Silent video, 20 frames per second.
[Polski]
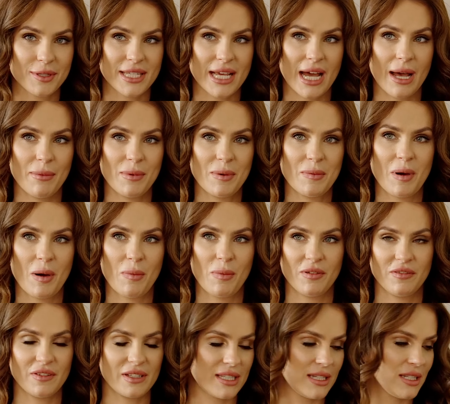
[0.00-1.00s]
chciałabym
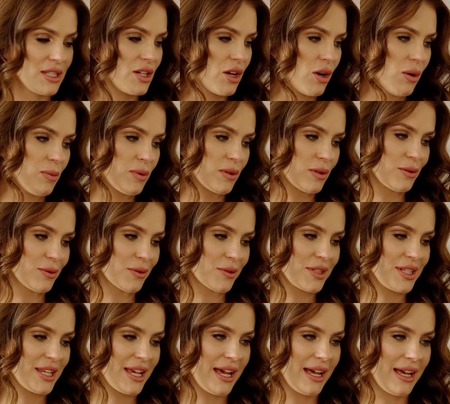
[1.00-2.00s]
opowiedzieć o
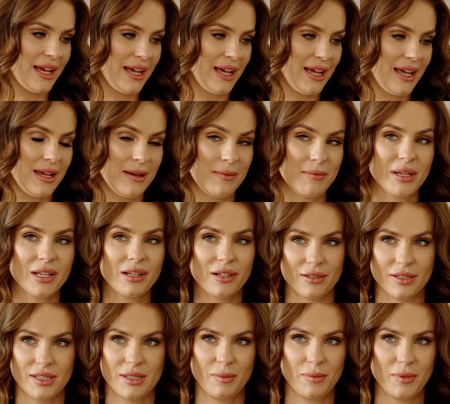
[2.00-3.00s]
produkcie e, Big
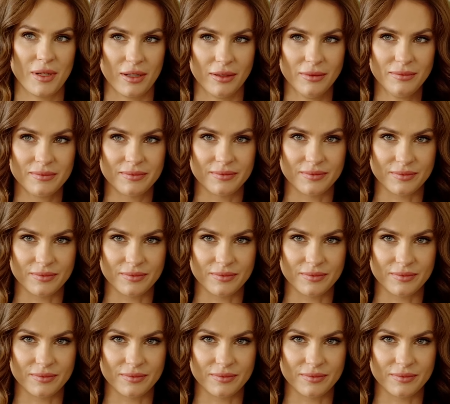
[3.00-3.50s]
Glossy Pro,